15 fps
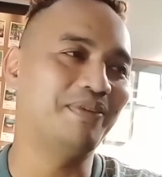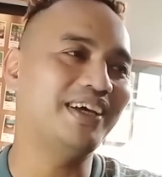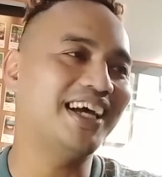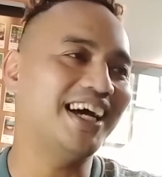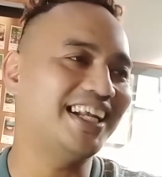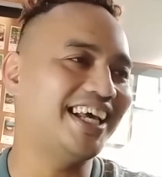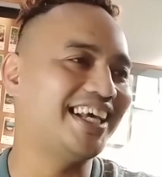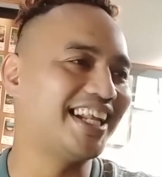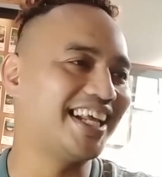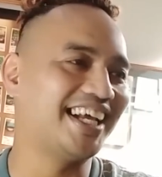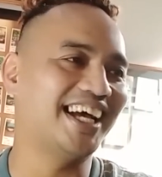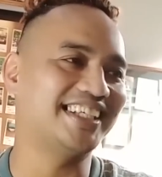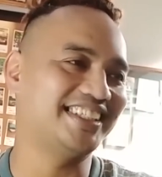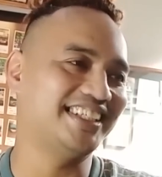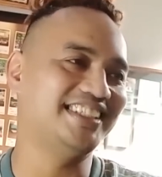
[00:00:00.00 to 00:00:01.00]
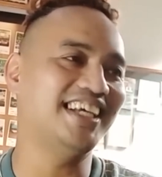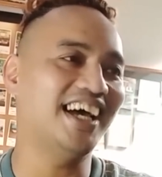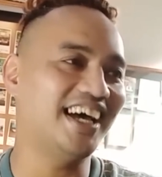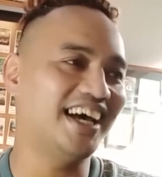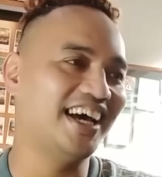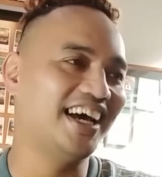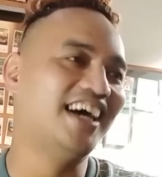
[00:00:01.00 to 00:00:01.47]
tapi nggak ada
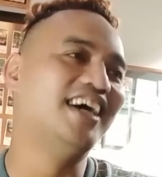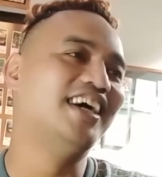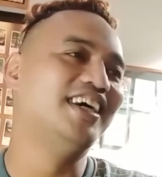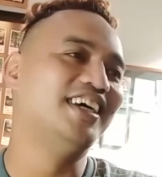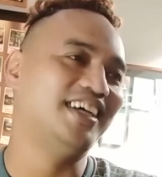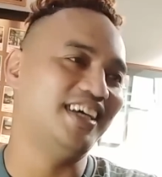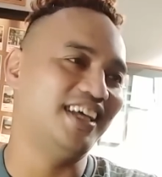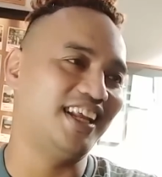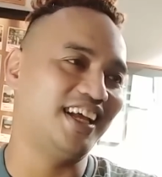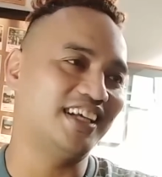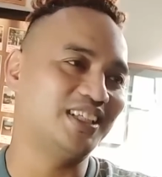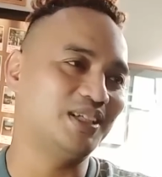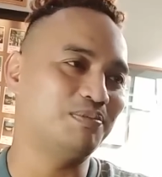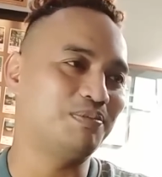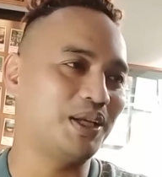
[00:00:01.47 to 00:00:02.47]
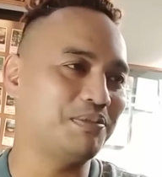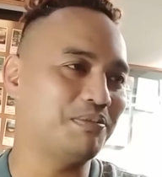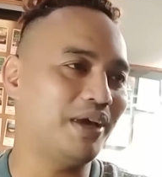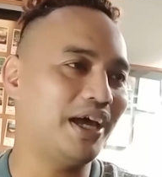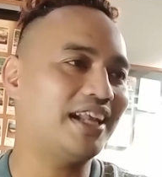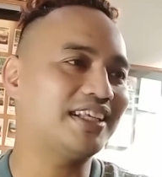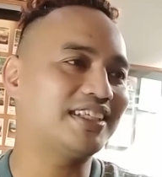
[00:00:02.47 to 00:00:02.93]
irigasinya irigasi
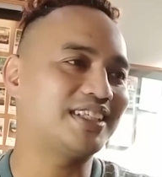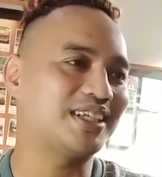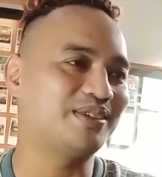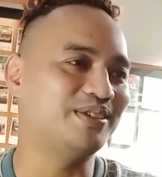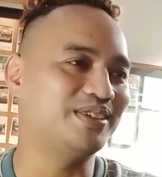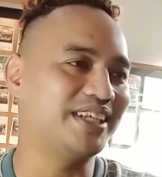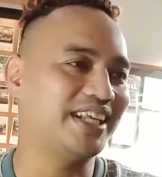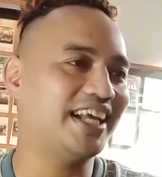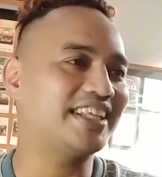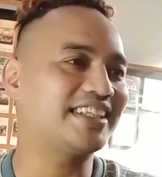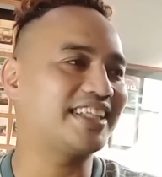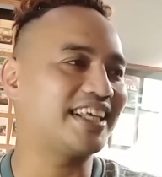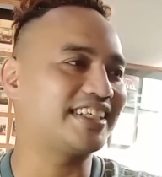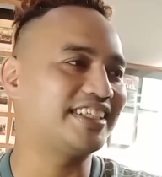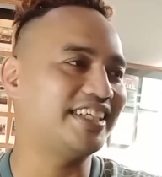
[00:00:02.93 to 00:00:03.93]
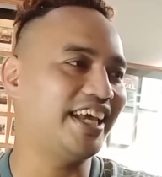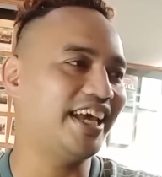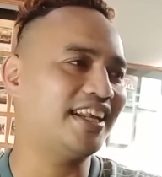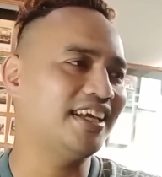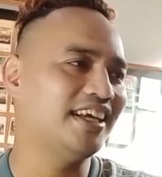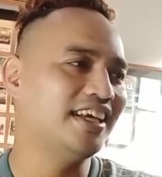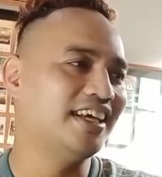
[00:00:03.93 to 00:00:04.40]
primer sekunder
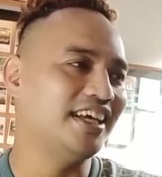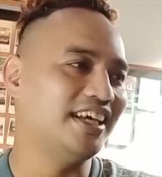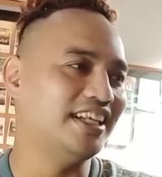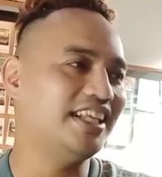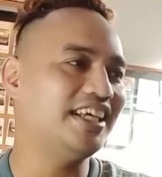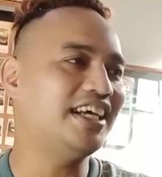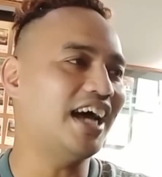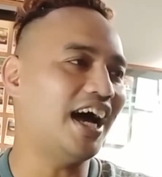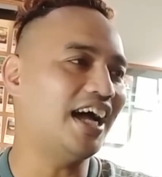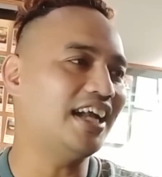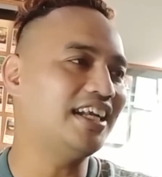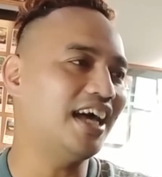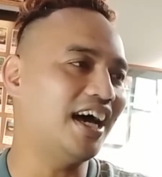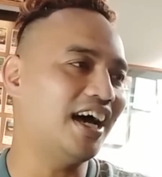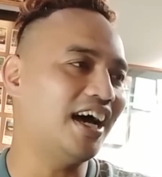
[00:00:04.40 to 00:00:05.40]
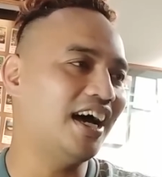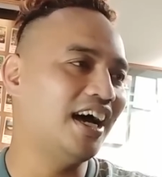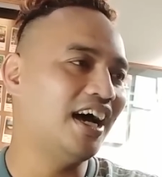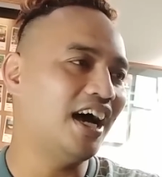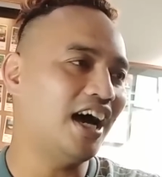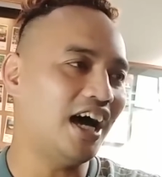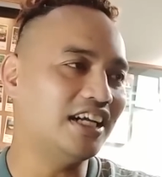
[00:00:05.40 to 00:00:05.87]
tersier ini nggak ada
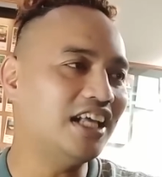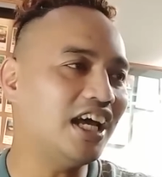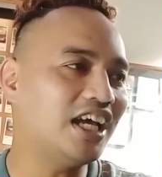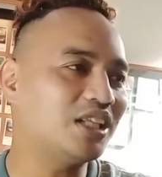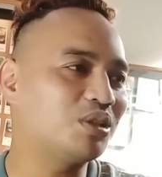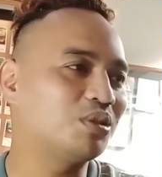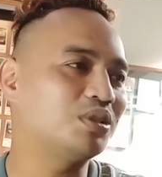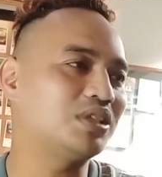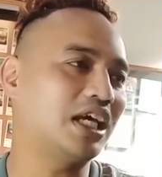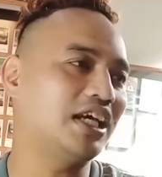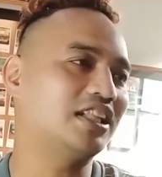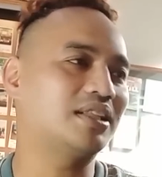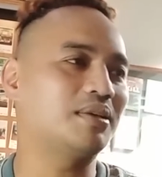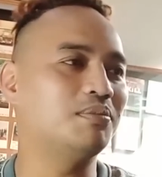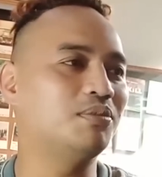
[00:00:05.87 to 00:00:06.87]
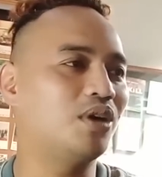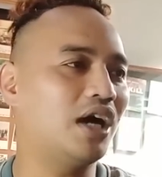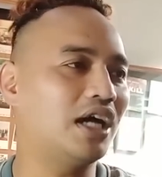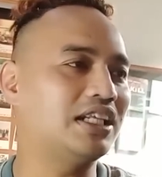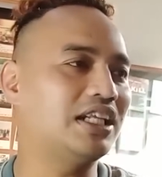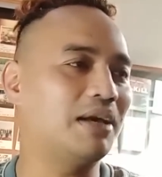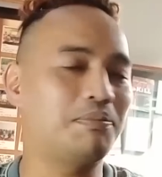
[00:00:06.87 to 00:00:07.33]
ada itu saya
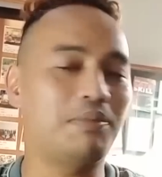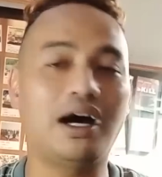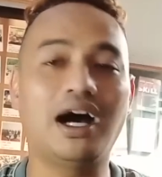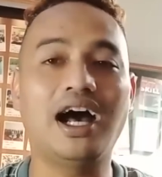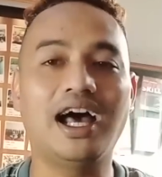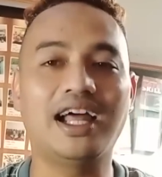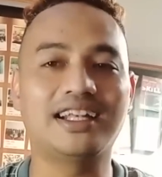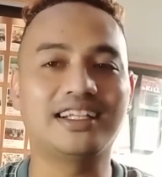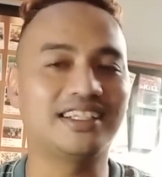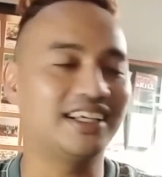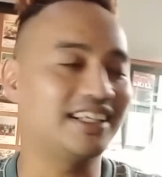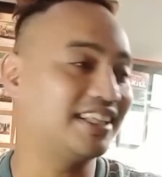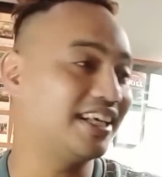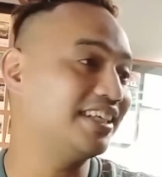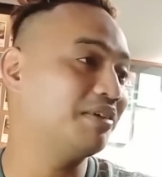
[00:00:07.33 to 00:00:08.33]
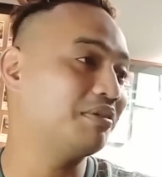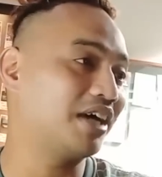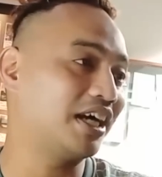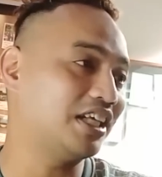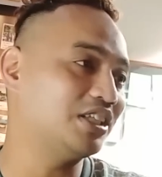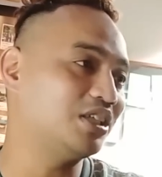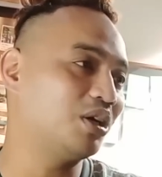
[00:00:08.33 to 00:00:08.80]
temukan di lapangan kata
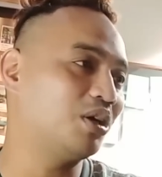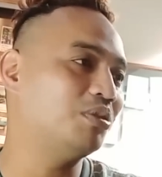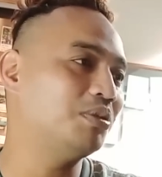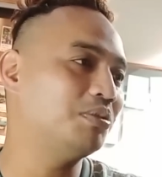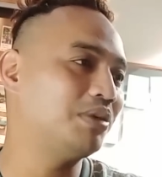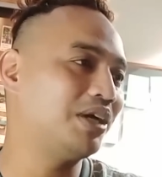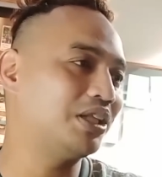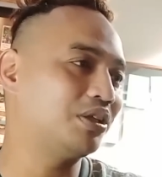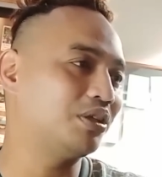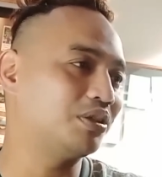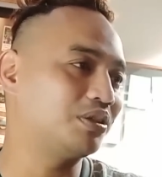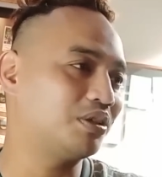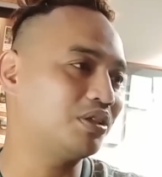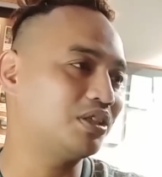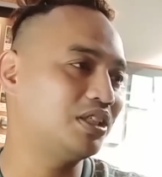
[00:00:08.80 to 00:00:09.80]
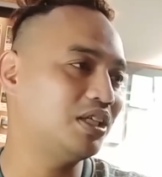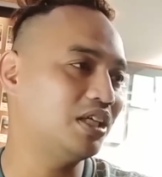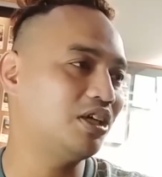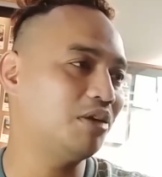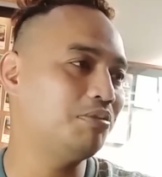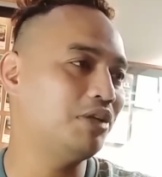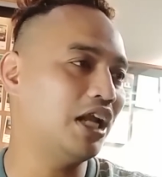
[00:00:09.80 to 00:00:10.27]
kata Jokowi begitu terus dia
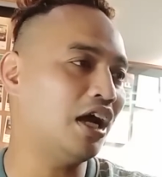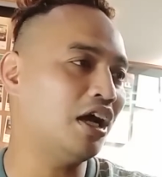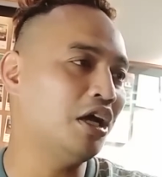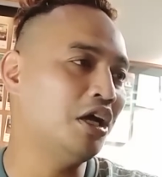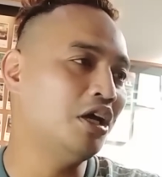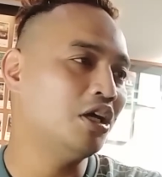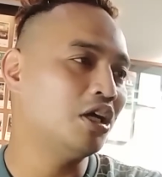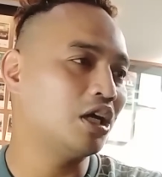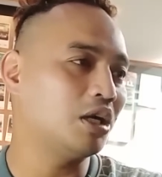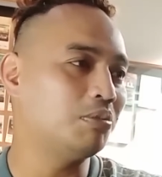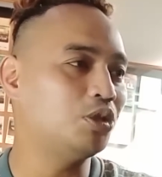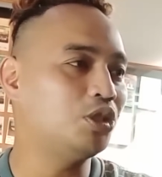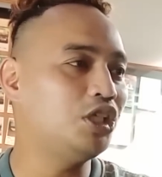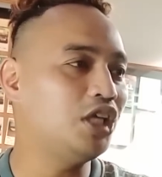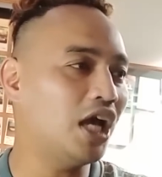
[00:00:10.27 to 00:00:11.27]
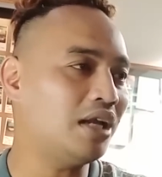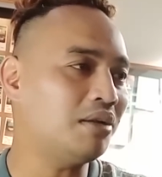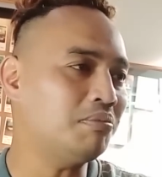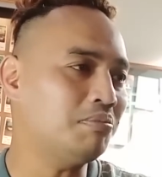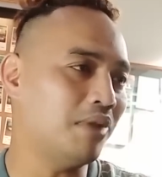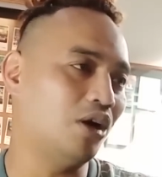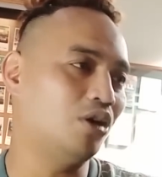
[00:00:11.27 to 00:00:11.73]
juga bilang
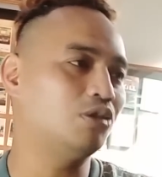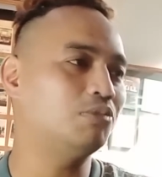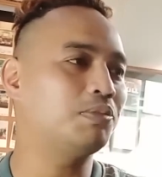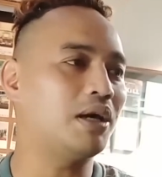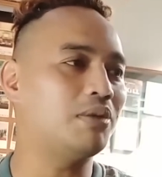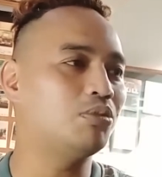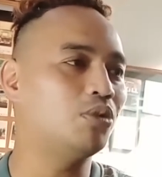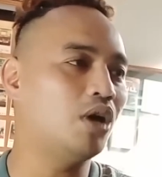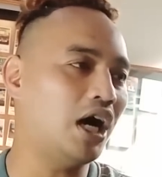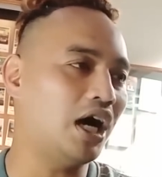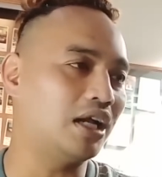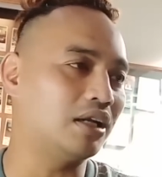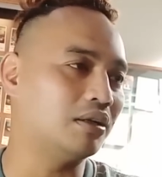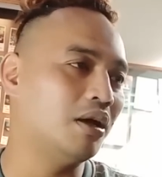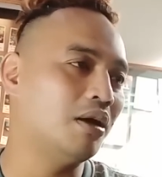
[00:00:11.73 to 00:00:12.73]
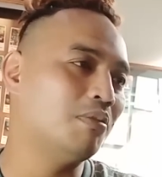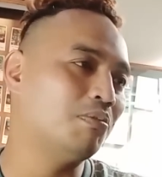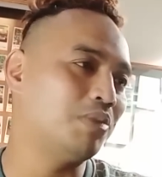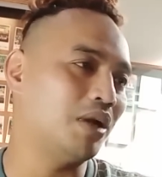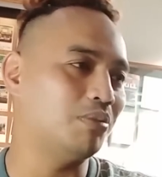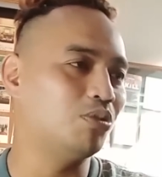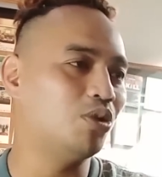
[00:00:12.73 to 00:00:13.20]
kemudian bangun pelabuhan
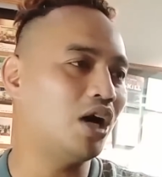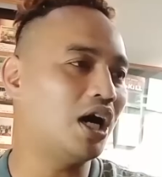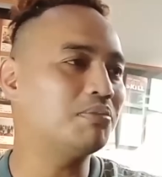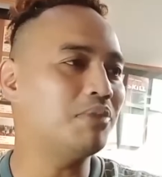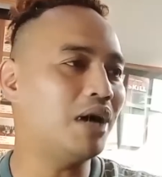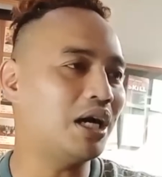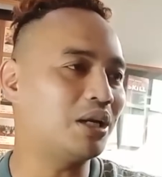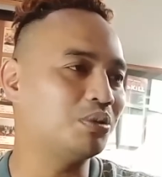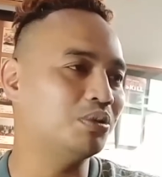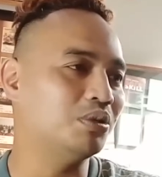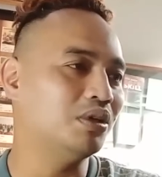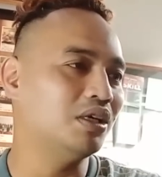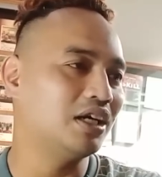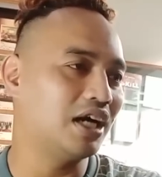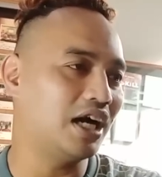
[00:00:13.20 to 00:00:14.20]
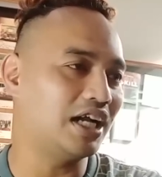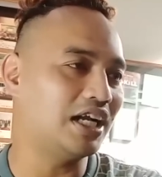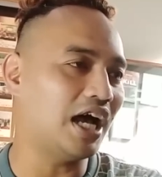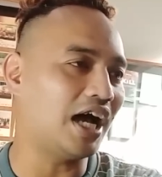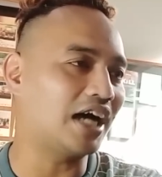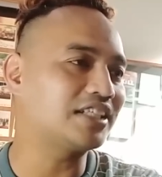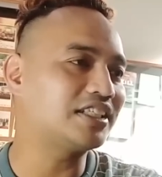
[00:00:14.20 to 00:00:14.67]
pelabuhan baru nggak
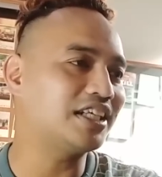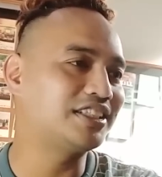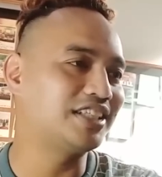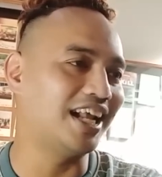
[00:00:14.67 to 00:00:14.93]
ada akses